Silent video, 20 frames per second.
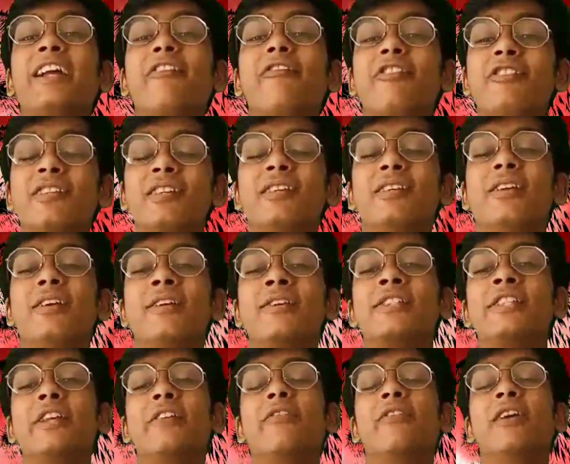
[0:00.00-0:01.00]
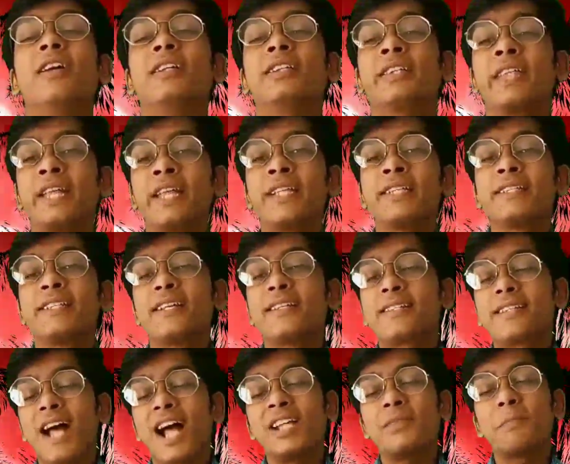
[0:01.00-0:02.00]
इनका वजन सिर्फ तीन से
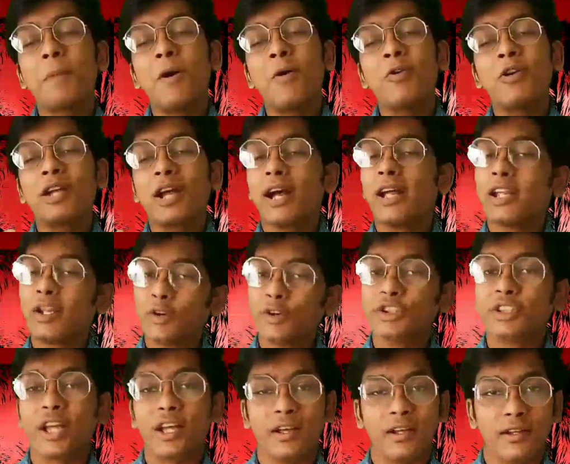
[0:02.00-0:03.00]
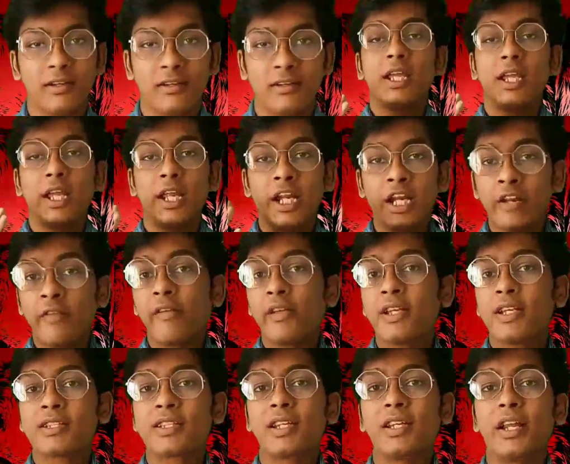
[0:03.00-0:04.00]
सात पाउंड का ही होता है इन्हीं
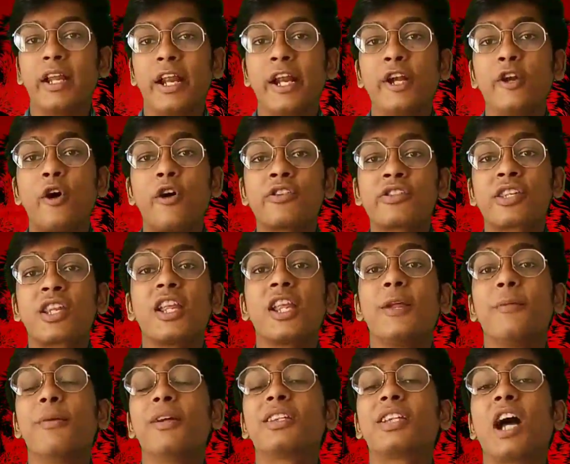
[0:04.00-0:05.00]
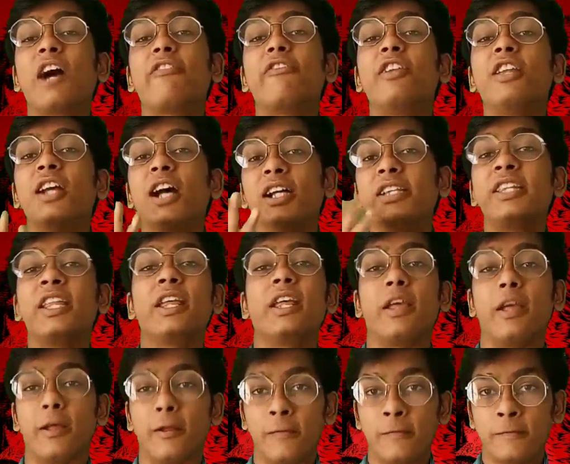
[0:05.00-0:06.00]
वजह से इन डॉग्स की कीमत काफ़ी अधिक
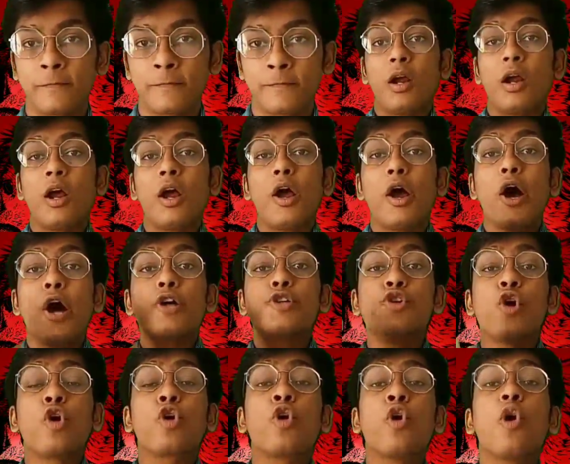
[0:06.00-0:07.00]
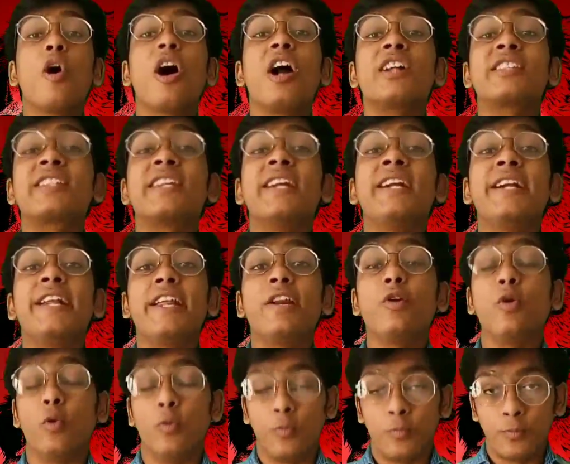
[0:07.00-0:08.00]
है डोगो
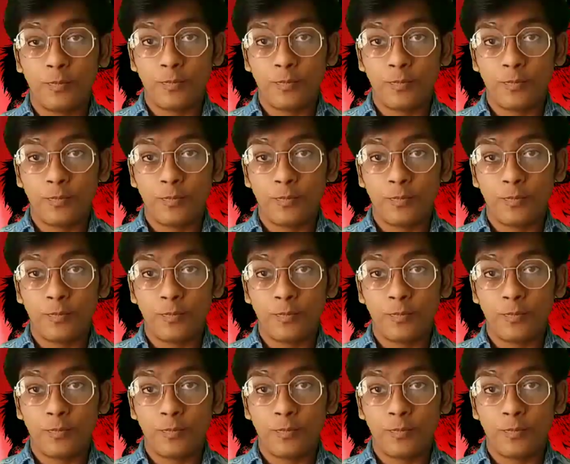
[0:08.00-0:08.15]
अर्जेंटिनो